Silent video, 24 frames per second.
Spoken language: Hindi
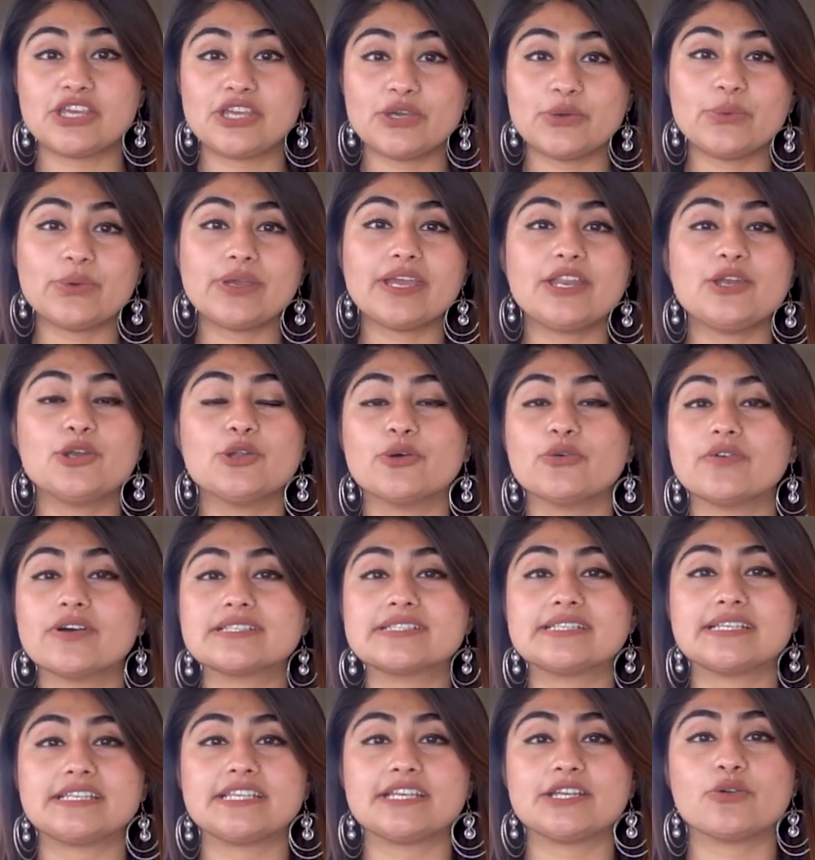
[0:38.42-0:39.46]
क्योंकि नोवा
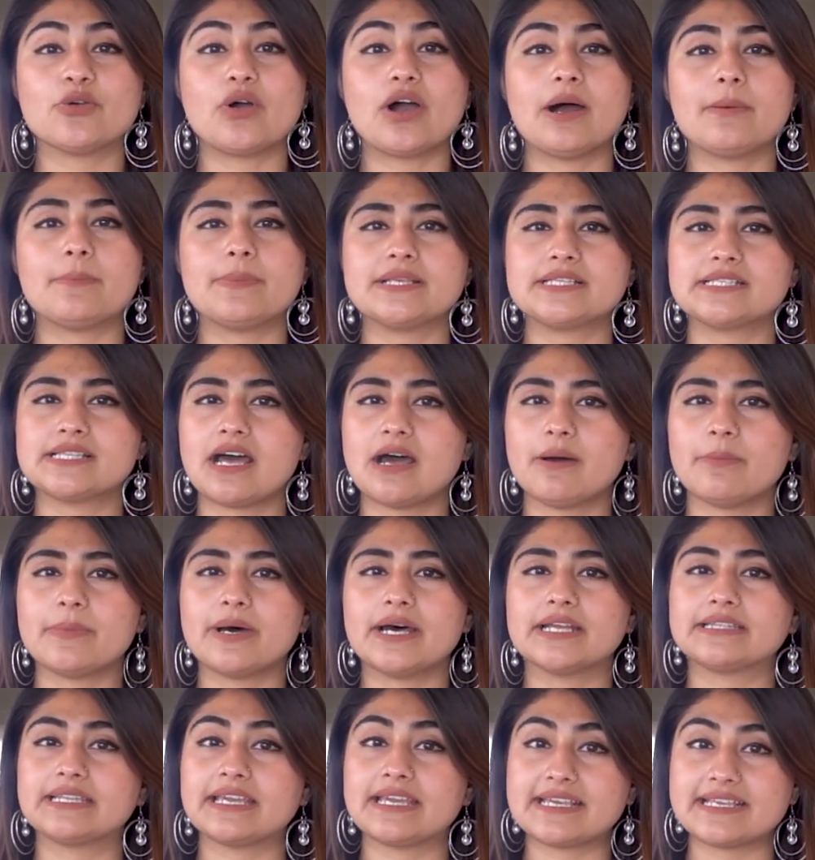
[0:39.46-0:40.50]
सिटी को आप
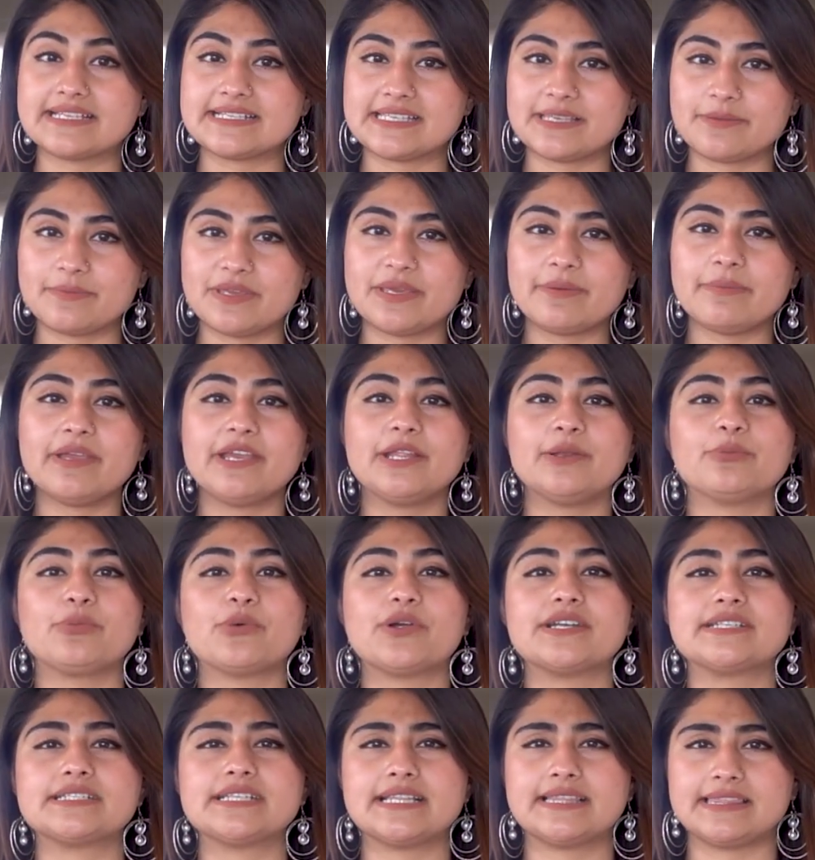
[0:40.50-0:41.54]
इस्लामाबाद के किसी भी मेन
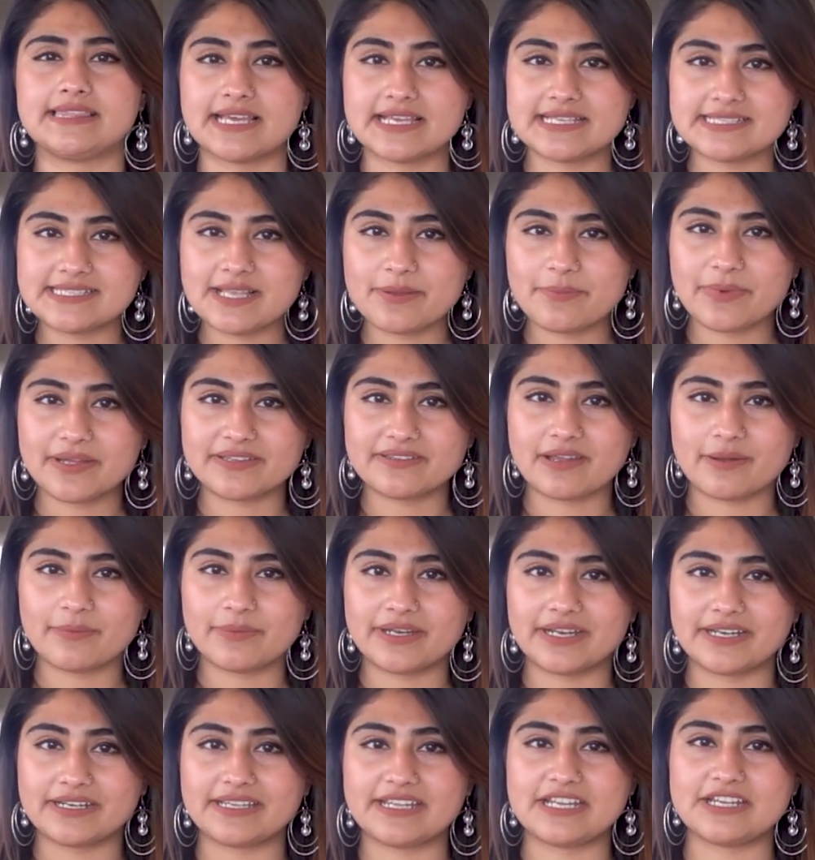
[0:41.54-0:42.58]
पॉइंट से 10 से 15
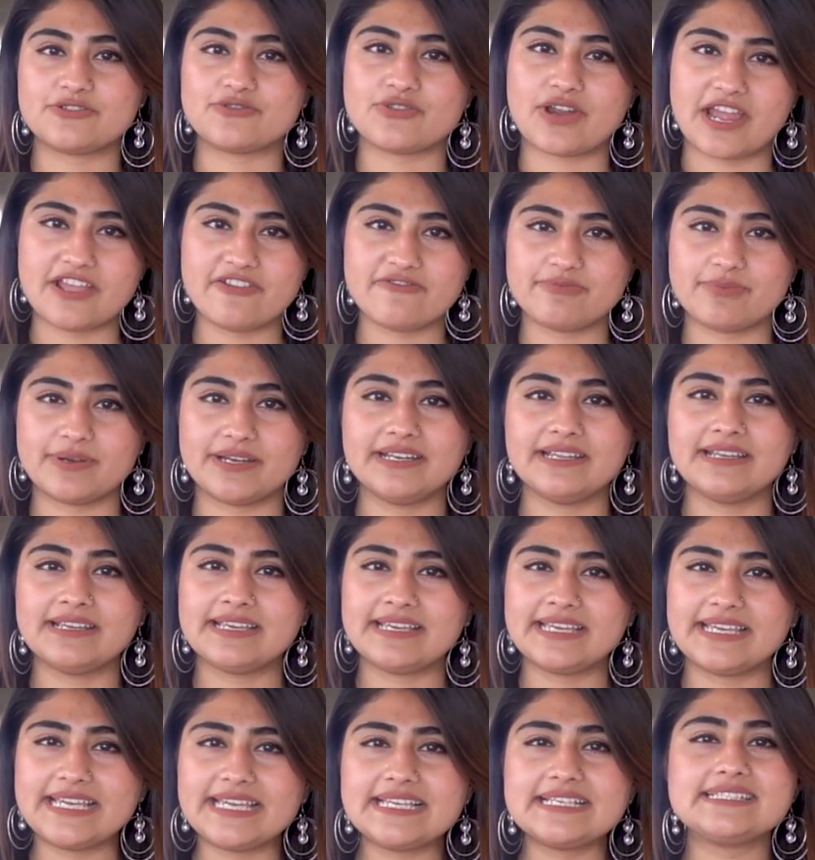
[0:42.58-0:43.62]
मिनट की ड्राइव
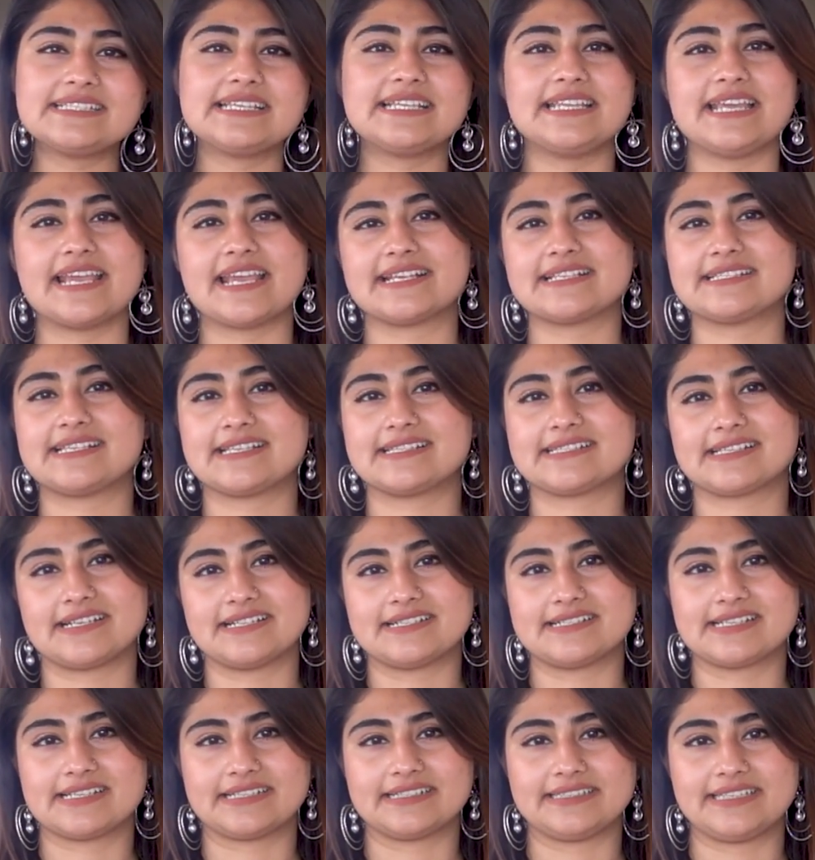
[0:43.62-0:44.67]
पर ईजीली एक्सेस
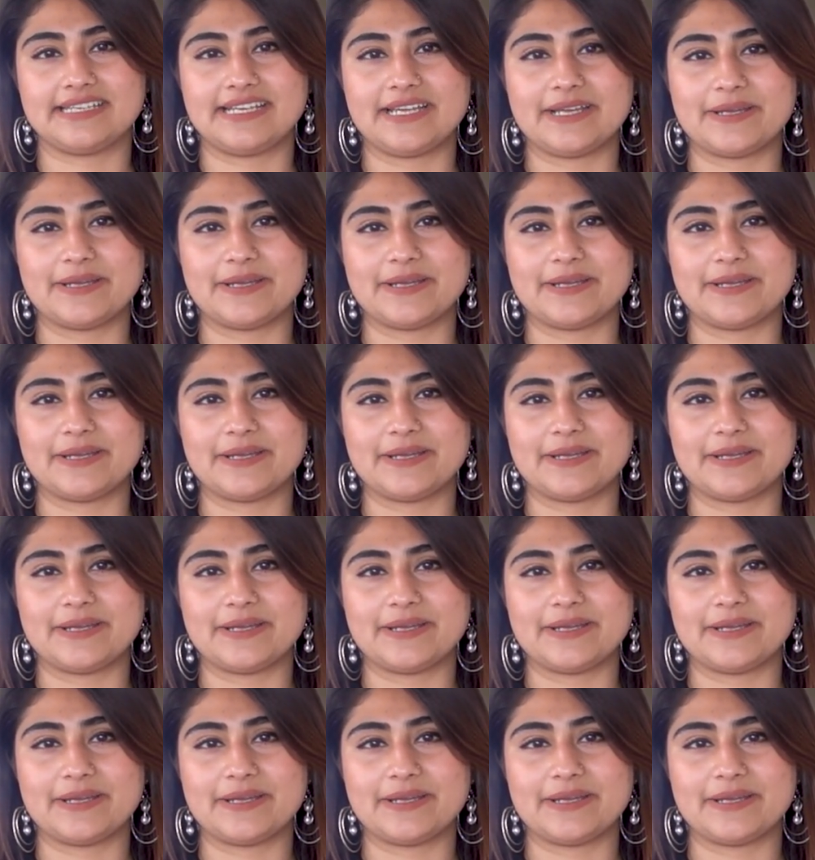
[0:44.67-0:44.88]
कर सकते